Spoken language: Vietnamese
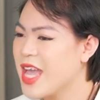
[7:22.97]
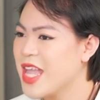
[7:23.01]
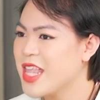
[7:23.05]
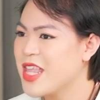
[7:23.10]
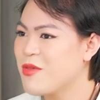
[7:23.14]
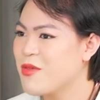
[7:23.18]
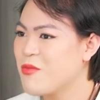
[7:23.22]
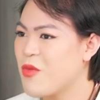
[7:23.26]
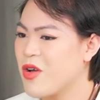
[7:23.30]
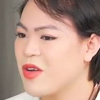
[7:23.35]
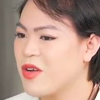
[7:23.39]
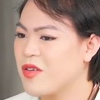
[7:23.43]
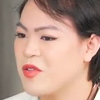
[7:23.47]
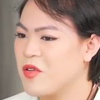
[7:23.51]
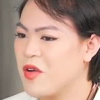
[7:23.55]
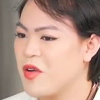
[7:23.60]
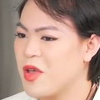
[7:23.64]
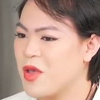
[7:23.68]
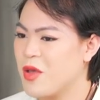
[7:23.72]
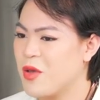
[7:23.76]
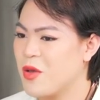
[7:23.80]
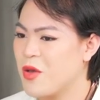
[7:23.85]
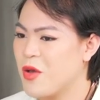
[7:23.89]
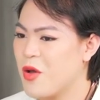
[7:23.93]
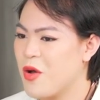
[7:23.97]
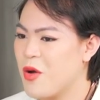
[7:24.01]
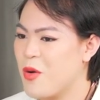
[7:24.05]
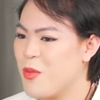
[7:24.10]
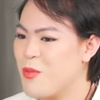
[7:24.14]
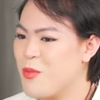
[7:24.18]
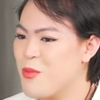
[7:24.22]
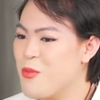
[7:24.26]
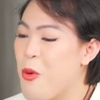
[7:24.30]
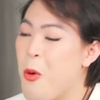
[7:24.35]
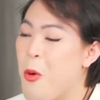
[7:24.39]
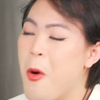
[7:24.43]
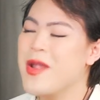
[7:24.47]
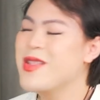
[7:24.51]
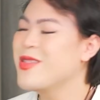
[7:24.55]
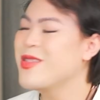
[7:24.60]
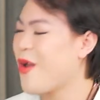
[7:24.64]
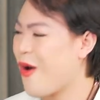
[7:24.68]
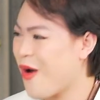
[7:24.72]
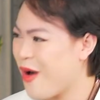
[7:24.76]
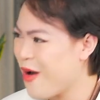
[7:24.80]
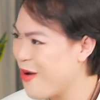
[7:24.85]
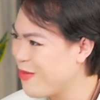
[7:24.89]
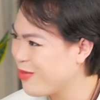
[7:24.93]
nhưng mọi người muốn
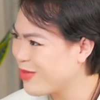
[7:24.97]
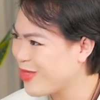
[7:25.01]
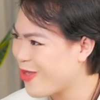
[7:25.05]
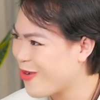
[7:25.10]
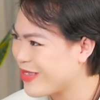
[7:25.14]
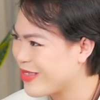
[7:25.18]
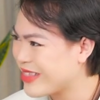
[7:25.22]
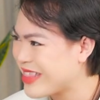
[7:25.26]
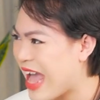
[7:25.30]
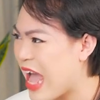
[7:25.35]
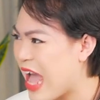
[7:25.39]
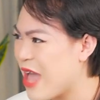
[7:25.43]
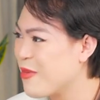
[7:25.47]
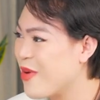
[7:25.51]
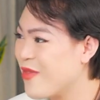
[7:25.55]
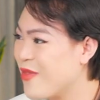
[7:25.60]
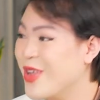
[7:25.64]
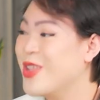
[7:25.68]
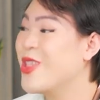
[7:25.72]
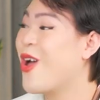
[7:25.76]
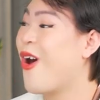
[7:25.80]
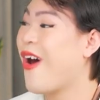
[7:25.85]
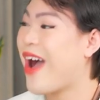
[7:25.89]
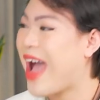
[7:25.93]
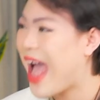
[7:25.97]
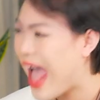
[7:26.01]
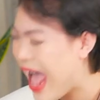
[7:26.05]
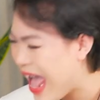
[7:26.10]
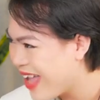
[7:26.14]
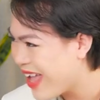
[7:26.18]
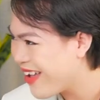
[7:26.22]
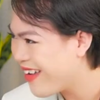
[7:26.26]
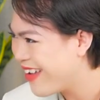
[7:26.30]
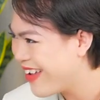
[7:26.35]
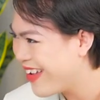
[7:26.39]
nó không tồn tại bởi vì nó khác